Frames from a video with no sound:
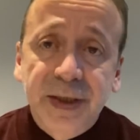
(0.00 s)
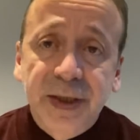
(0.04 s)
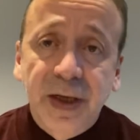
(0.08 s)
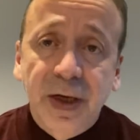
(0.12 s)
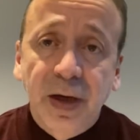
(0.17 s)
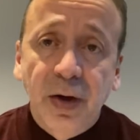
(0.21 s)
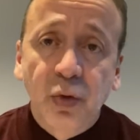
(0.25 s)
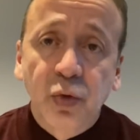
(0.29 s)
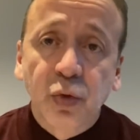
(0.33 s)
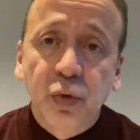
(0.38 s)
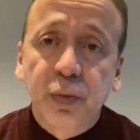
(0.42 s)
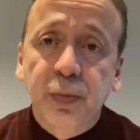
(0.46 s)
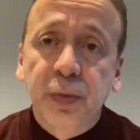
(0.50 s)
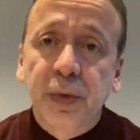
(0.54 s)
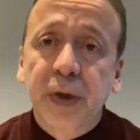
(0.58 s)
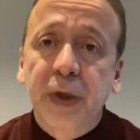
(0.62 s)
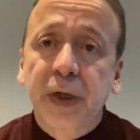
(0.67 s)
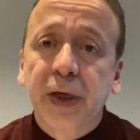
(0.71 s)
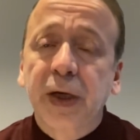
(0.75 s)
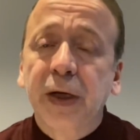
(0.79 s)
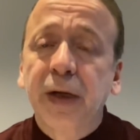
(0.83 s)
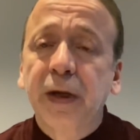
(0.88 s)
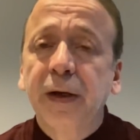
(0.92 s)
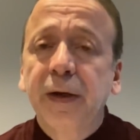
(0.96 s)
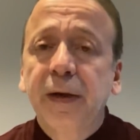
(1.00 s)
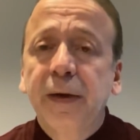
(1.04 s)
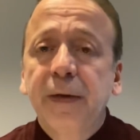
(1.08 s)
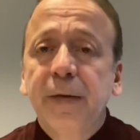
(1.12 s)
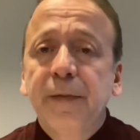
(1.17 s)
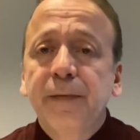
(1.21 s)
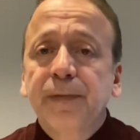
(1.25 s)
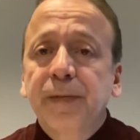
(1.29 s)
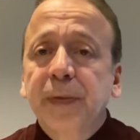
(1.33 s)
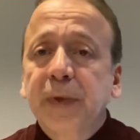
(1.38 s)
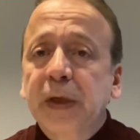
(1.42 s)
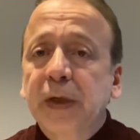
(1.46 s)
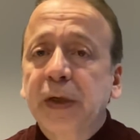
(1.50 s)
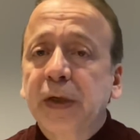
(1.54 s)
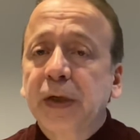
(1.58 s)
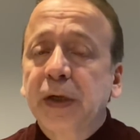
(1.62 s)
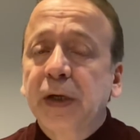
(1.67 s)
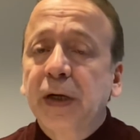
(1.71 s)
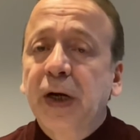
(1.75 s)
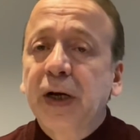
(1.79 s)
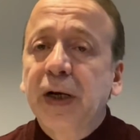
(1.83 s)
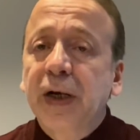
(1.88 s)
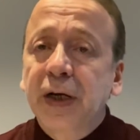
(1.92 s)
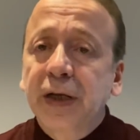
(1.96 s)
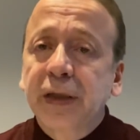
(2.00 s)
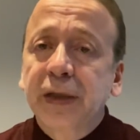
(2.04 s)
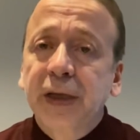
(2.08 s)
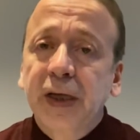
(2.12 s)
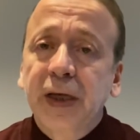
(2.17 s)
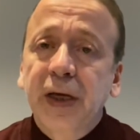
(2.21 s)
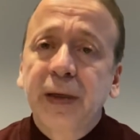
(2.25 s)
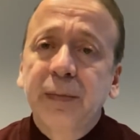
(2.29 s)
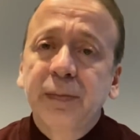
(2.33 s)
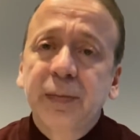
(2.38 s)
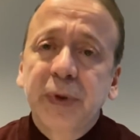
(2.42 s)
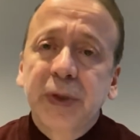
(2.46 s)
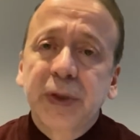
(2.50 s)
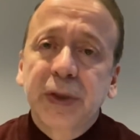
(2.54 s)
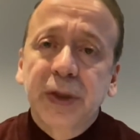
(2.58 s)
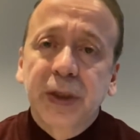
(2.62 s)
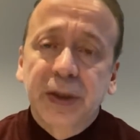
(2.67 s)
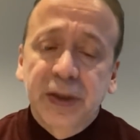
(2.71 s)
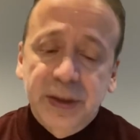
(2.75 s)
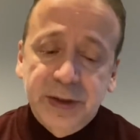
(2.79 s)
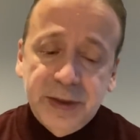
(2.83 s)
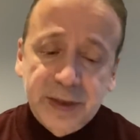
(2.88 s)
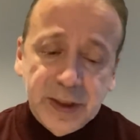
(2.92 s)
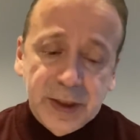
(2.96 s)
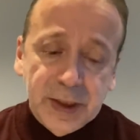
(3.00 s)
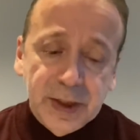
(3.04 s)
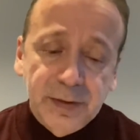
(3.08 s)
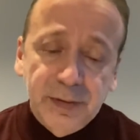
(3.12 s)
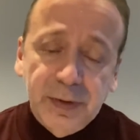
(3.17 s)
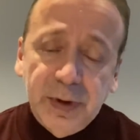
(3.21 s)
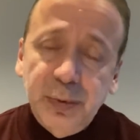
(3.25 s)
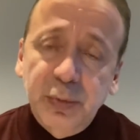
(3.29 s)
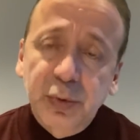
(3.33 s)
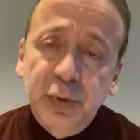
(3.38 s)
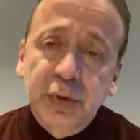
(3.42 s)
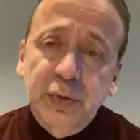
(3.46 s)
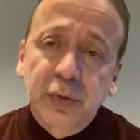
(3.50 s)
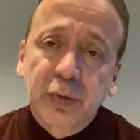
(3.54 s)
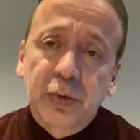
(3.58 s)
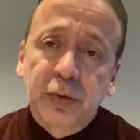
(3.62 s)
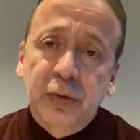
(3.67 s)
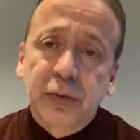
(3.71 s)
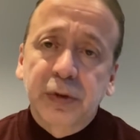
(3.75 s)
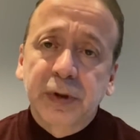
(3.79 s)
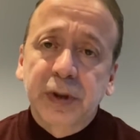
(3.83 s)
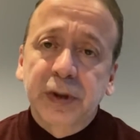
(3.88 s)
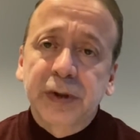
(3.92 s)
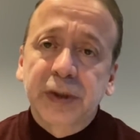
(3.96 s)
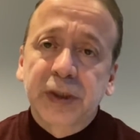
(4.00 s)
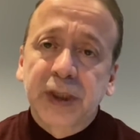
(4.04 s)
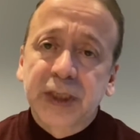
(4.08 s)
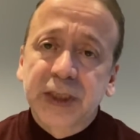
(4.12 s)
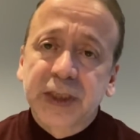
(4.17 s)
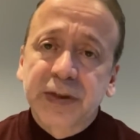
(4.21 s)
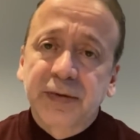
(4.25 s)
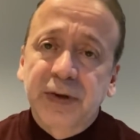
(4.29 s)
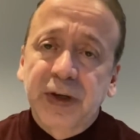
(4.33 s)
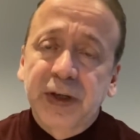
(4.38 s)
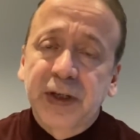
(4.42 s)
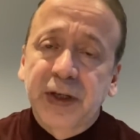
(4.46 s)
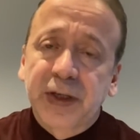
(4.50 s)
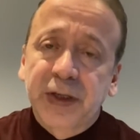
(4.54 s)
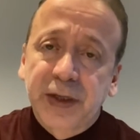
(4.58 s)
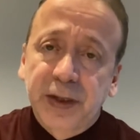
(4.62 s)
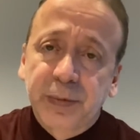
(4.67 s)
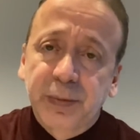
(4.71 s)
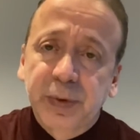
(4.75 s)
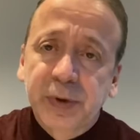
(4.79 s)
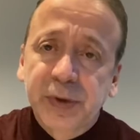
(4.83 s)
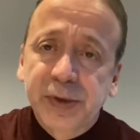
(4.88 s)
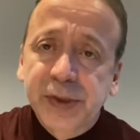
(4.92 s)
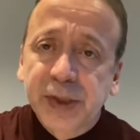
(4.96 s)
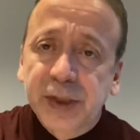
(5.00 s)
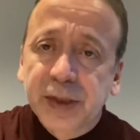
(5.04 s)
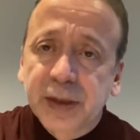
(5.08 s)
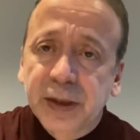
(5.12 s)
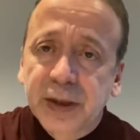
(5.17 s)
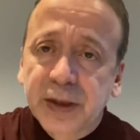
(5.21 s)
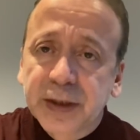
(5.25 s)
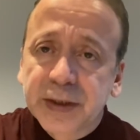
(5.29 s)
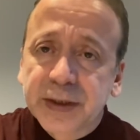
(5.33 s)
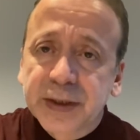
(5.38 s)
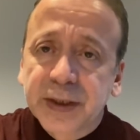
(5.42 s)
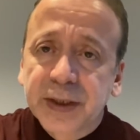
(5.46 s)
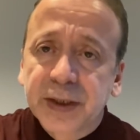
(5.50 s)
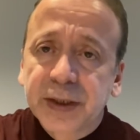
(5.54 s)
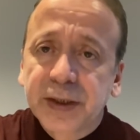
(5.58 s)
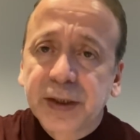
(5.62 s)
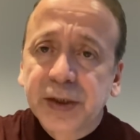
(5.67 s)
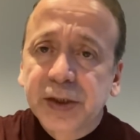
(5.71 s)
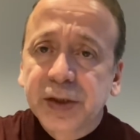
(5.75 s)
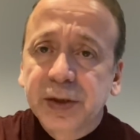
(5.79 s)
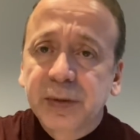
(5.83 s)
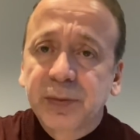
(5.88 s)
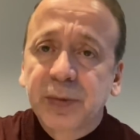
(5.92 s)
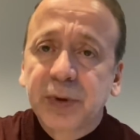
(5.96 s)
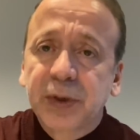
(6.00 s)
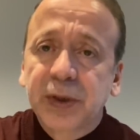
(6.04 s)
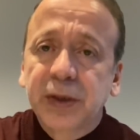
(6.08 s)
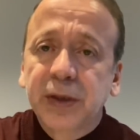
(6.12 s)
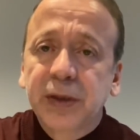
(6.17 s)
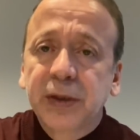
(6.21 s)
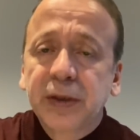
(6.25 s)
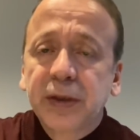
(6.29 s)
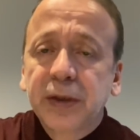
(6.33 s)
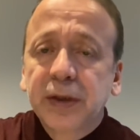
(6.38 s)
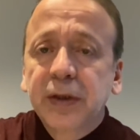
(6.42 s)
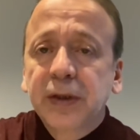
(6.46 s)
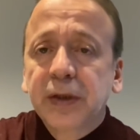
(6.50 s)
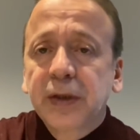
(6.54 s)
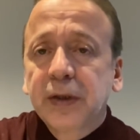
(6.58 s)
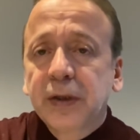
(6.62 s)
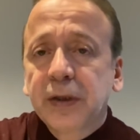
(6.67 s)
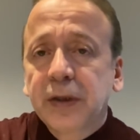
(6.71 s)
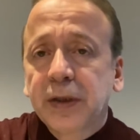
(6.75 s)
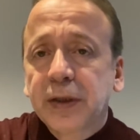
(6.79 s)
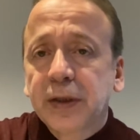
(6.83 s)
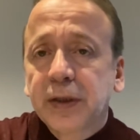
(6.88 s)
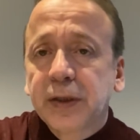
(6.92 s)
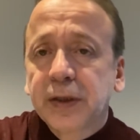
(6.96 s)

de Avrupa'ya e, ayarlayan bir Galatasaray var. Bu doğrultuda transferler yapılacak Galatasaray'da. Şimdi e,